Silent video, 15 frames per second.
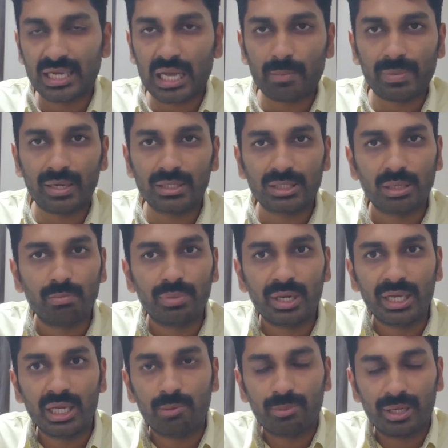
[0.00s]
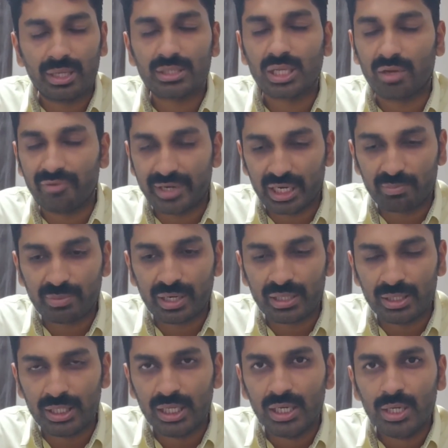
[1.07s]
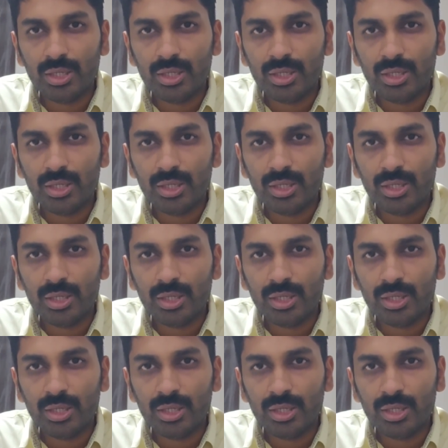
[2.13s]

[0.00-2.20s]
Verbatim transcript: గ్యాప్ అండ్ స్టంపులు ఎగిరిపోయినా తన వికెట్ పడింది